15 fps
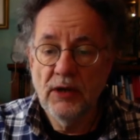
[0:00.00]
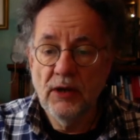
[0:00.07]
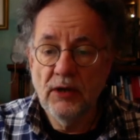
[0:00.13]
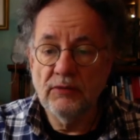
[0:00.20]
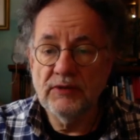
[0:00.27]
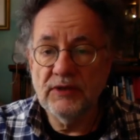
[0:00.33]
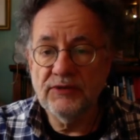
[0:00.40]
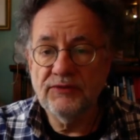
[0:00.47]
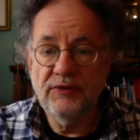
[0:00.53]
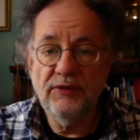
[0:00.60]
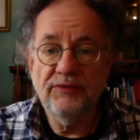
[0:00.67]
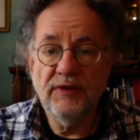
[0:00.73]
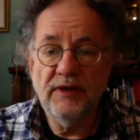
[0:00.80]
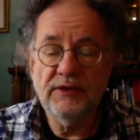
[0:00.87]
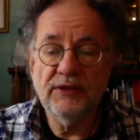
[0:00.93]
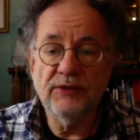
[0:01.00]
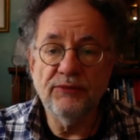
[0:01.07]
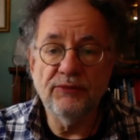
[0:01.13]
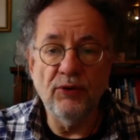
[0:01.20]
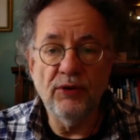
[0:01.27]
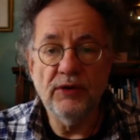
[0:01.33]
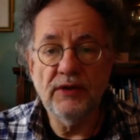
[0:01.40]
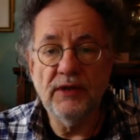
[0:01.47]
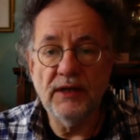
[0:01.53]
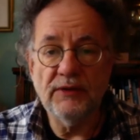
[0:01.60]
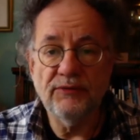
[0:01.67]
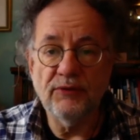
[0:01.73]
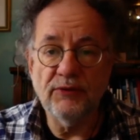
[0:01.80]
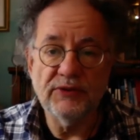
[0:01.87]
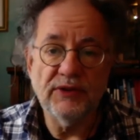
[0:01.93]
und das vielfältige Folgen hat
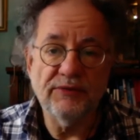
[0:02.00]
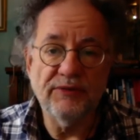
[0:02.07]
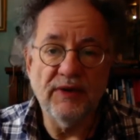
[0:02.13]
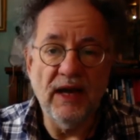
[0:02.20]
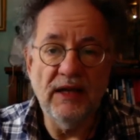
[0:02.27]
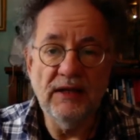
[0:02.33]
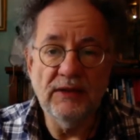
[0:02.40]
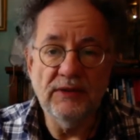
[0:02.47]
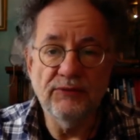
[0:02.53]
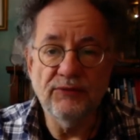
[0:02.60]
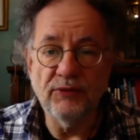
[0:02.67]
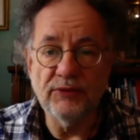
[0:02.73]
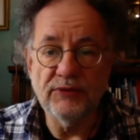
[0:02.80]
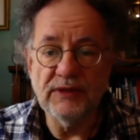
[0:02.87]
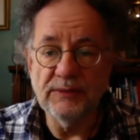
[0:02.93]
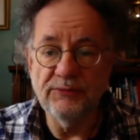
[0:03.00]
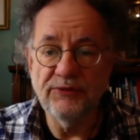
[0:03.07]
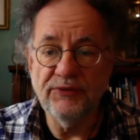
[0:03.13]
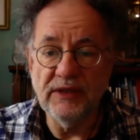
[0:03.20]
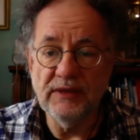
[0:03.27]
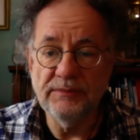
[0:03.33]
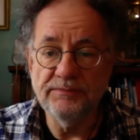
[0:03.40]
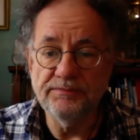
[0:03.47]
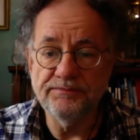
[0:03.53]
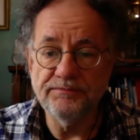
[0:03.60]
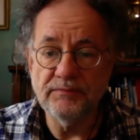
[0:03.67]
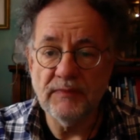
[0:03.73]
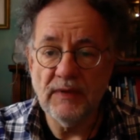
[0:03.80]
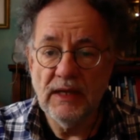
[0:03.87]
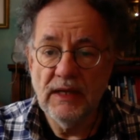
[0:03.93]
für unser Verhalten, für unser
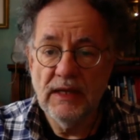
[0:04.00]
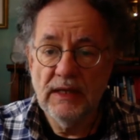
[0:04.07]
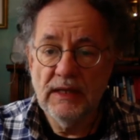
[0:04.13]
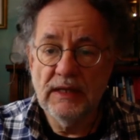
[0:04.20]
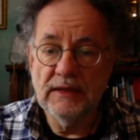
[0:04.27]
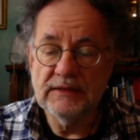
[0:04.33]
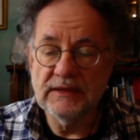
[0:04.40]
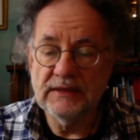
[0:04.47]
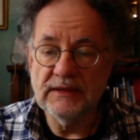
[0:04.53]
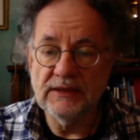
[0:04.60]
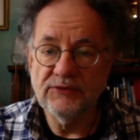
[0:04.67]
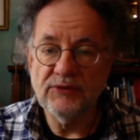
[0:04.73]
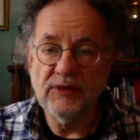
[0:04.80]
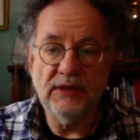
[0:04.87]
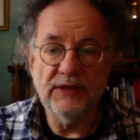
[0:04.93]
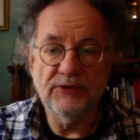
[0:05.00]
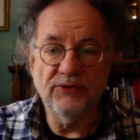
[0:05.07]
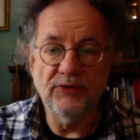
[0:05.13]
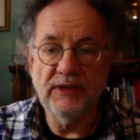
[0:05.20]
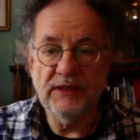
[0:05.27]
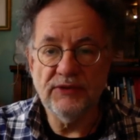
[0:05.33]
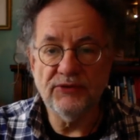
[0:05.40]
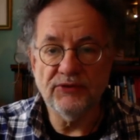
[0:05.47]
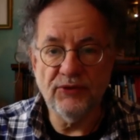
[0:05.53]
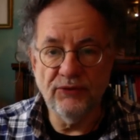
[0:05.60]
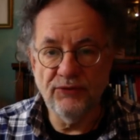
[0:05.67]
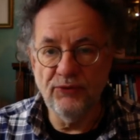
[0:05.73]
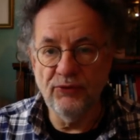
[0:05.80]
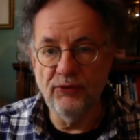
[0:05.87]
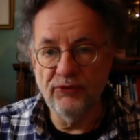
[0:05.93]
Empfinden. Es ist also kein isoliertes
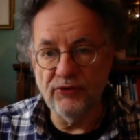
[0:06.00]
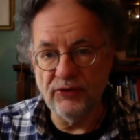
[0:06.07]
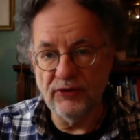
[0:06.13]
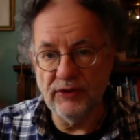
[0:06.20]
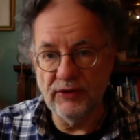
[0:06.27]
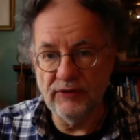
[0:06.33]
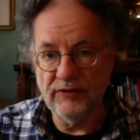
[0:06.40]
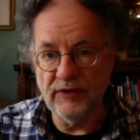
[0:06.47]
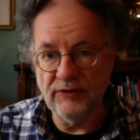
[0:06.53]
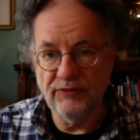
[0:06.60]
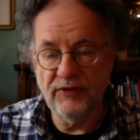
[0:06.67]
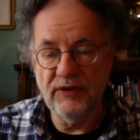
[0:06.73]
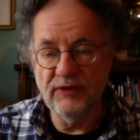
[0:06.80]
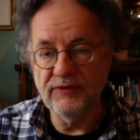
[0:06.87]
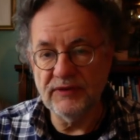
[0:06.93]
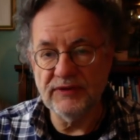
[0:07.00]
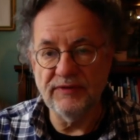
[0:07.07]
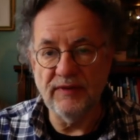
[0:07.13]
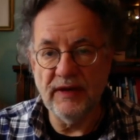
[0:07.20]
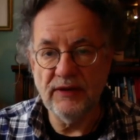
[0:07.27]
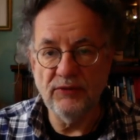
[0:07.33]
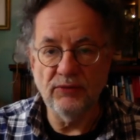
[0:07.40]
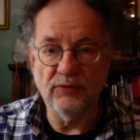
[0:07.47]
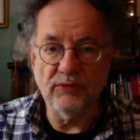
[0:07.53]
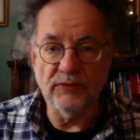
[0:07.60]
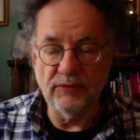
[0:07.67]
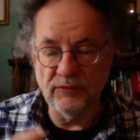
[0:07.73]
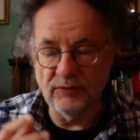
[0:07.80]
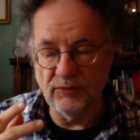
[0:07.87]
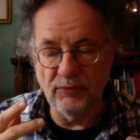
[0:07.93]
Gefühl, sondern es hat viele
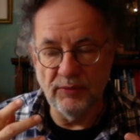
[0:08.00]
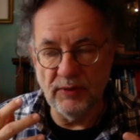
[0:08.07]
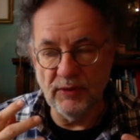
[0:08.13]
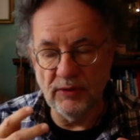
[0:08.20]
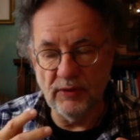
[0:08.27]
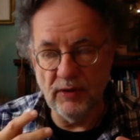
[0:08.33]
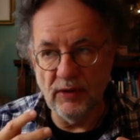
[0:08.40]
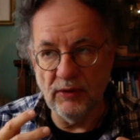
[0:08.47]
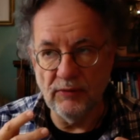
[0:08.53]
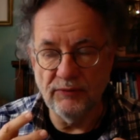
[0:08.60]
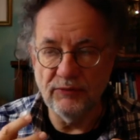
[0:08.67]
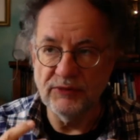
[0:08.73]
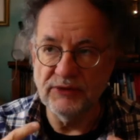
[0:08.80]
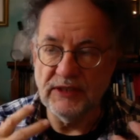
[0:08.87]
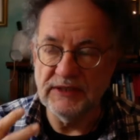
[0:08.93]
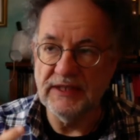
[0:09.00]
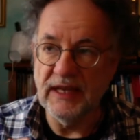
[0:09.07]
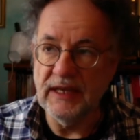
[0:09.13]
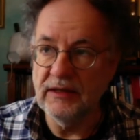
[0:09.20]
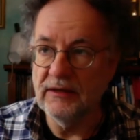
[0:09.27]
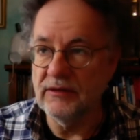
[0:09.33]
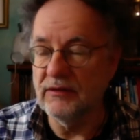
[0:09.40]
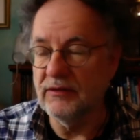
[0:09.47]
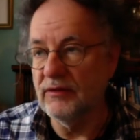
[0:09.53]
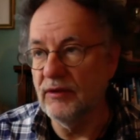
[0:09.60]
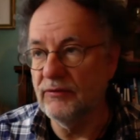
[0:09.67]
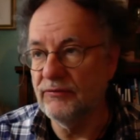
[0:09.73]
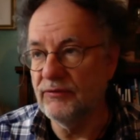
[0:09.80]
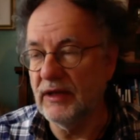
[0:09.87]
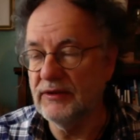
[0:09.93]
Verzweigungen über, auf unser Denken,
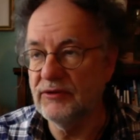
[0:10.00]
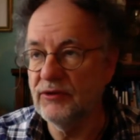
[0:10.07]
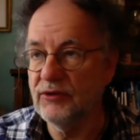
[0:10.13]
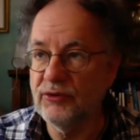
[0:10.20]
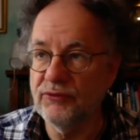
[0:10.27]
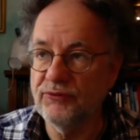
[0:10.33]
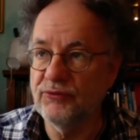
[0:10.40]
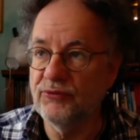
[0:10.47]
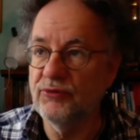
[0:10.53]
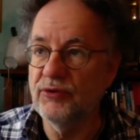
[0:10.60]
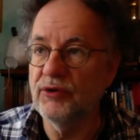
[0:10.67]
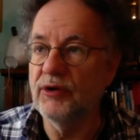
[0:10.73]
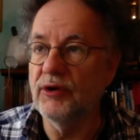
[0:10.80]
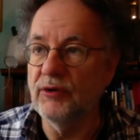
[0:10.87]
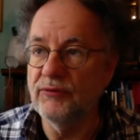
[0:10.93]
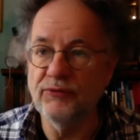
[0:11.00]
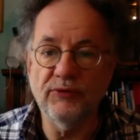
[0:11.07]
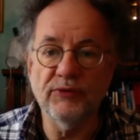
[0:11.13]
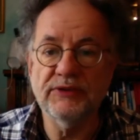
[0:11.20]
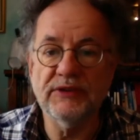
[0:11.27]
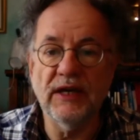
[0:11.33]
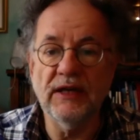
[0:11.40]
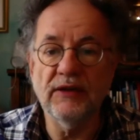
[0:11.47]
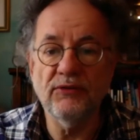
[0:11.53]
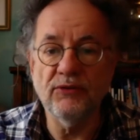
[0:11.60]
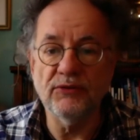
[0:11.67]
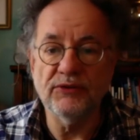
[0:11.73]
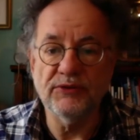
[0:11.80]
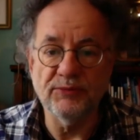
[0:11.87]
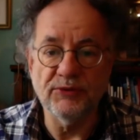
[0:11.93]
auf andere Gefühle, auf unsere
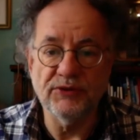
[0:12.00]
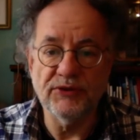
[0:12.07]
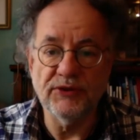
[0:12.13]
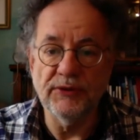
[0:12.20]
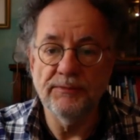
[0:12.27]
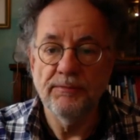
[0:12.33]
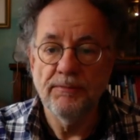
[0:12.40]
Handlungsmuster.